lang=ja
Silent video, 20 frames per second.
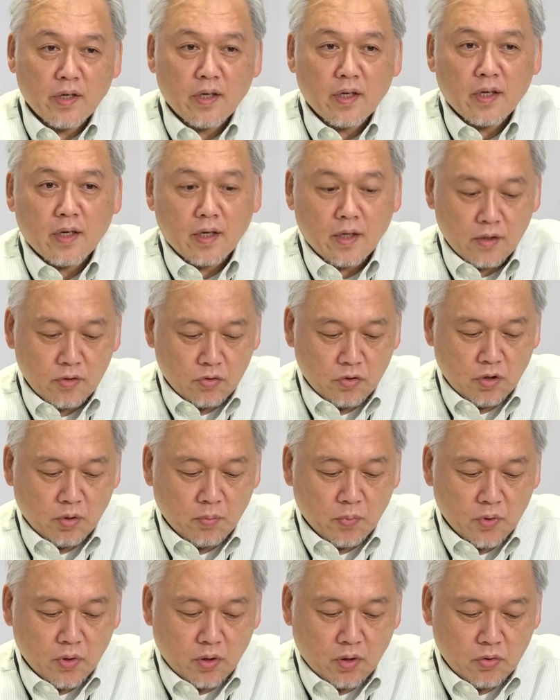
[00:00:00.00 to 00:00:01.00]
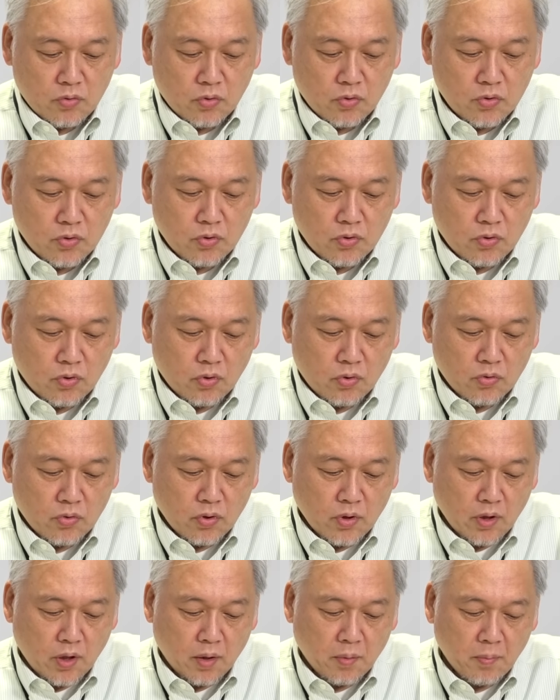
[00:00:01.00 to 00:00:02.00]
エントリーモデル登場というこ
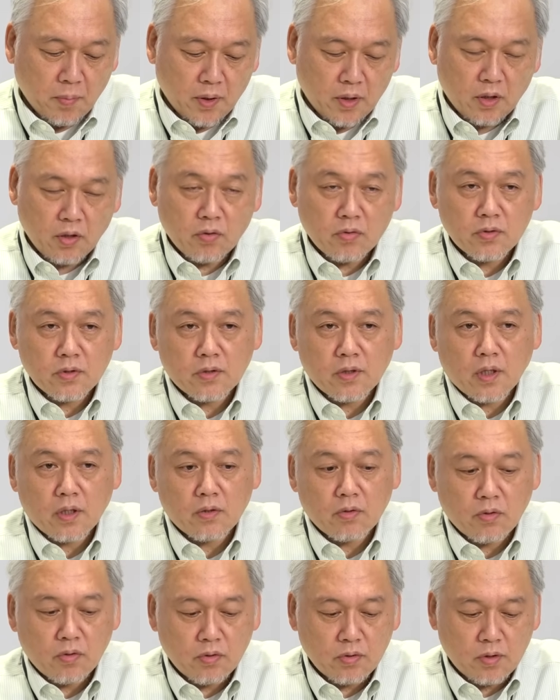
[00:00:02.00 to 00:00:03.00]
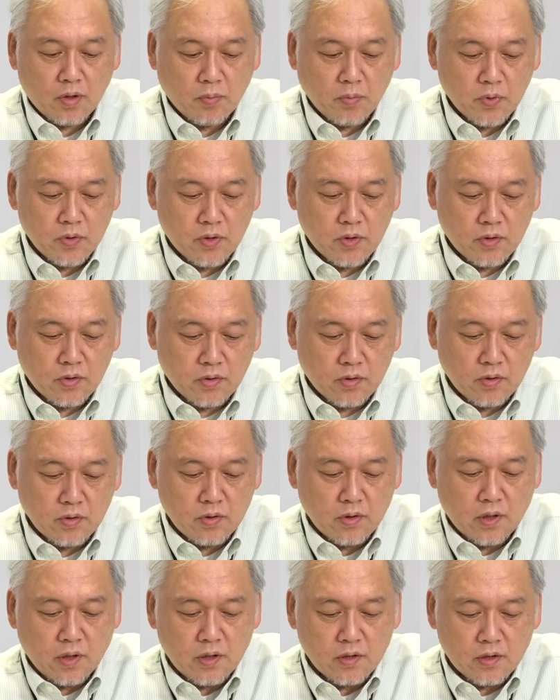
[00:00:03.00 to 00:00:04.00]
とで、まあ、基本性能を保ちつ
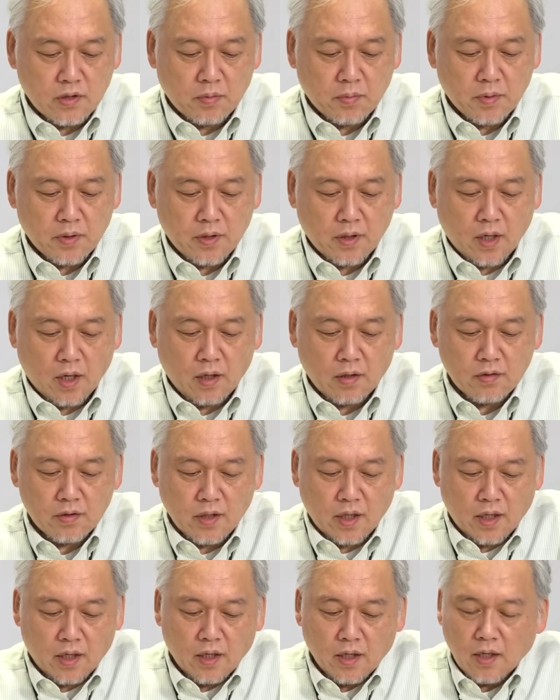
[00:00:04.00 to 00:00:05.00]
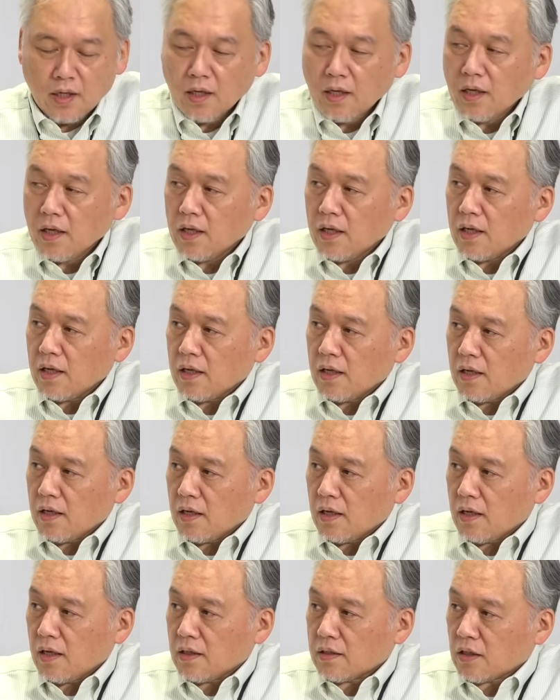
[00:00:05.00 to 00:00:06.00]
つリーズナブルな価格で、
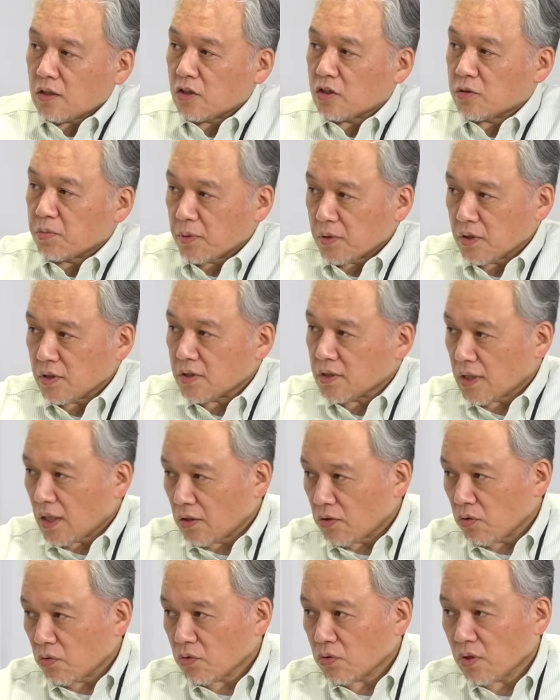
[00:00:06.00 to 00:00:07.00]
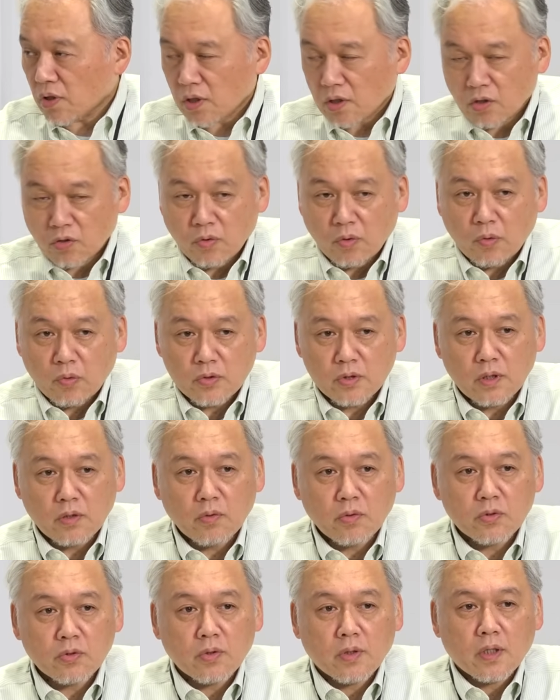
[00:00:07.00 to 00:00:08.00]
楽しめる一台ということで、はい、今日はこちら
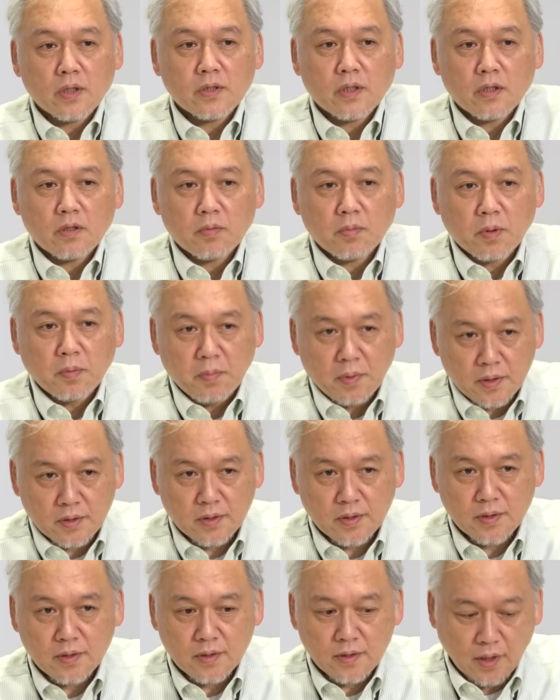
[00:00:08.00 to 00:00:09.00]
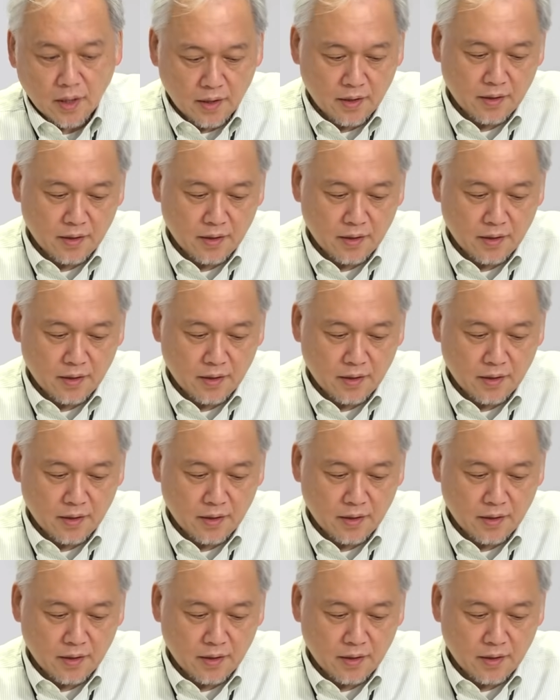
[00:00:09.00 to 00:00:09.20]
をご紹介したいと思います。はい、は